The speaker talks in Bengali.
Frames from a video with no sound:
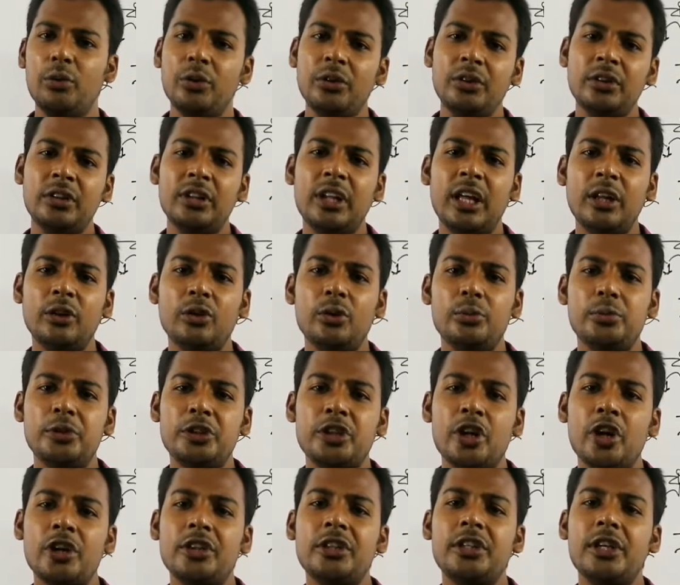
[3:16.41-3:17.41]
অন্যান্য
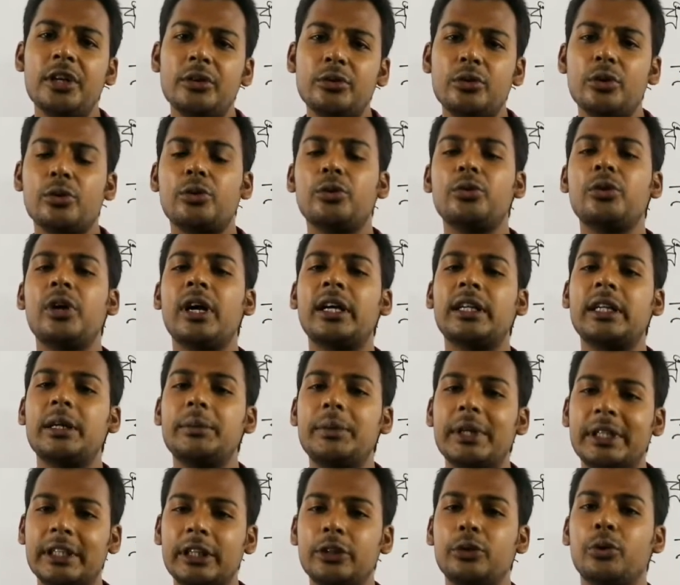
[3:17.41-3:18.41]
বিষয় দিয়েও তো কোনো একটা
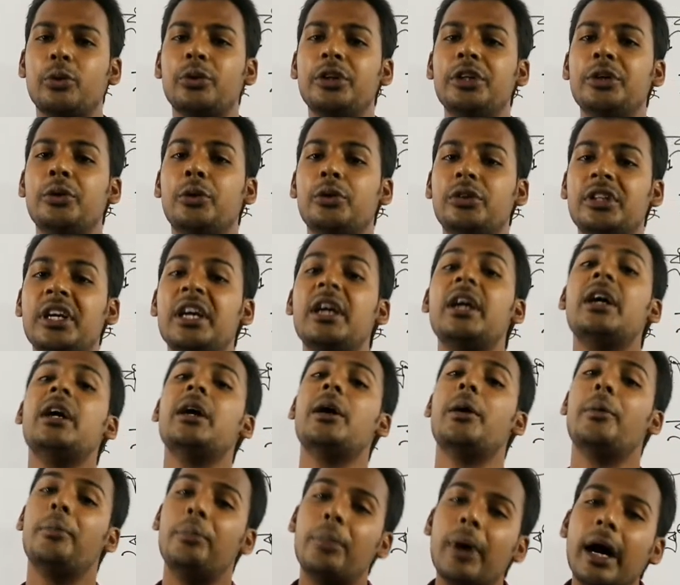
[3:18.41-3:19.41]
ব্যক্তি ধনী হতে
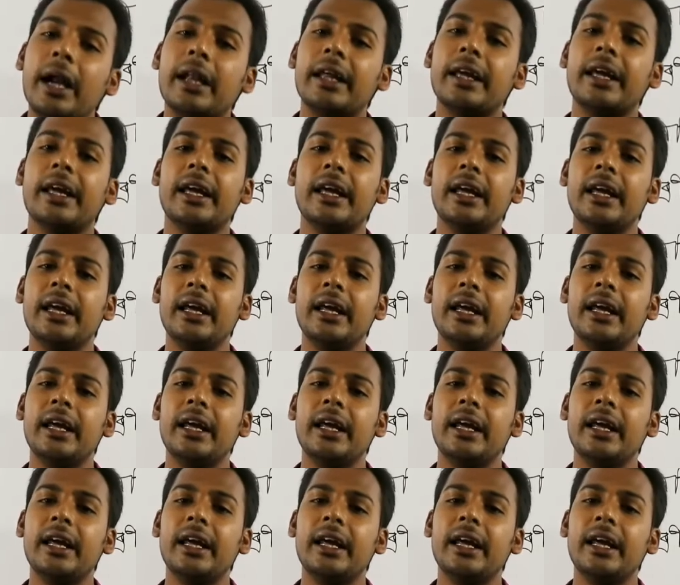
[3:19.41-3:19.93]
পারে